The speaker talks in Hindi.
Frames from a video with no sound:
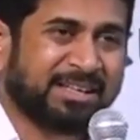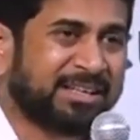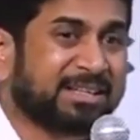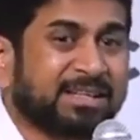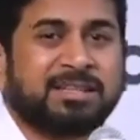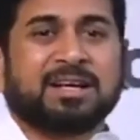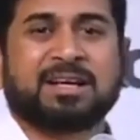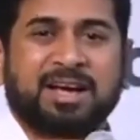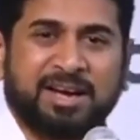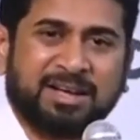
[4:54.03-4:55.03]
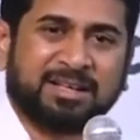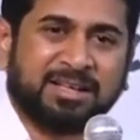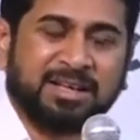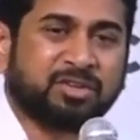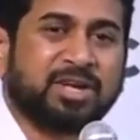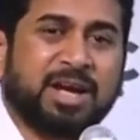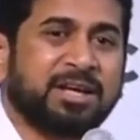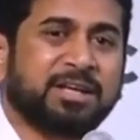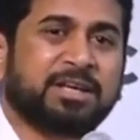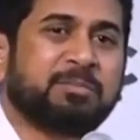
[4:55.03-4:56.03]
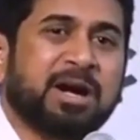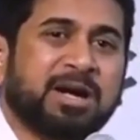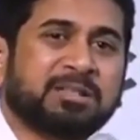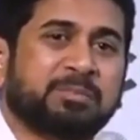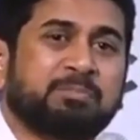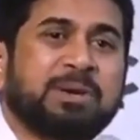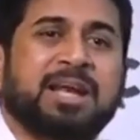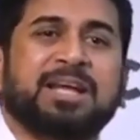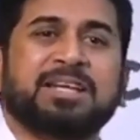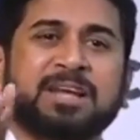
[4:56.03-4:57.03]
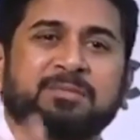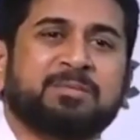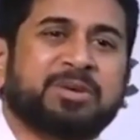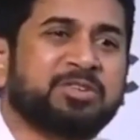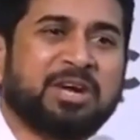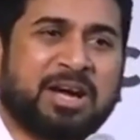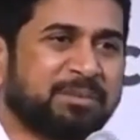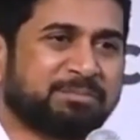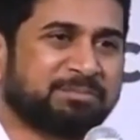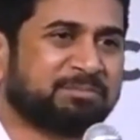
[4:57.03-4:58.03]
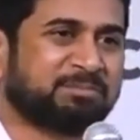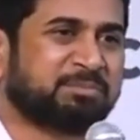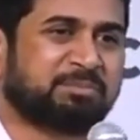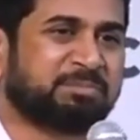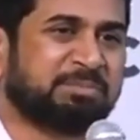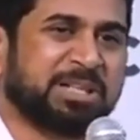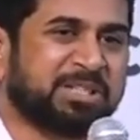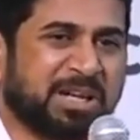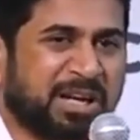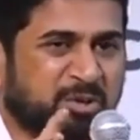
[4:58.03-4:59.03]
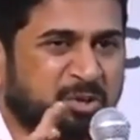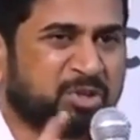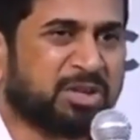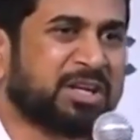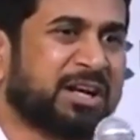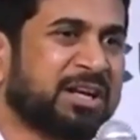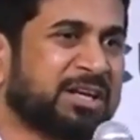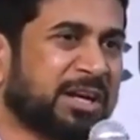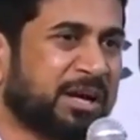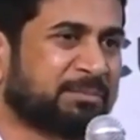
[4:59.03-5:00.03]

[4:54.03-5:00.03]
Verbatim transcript: कदर करें जाने के बाद बिलेनियर भी बन जाएं आप पैसे तो का कुछ नहीं करेंगे आप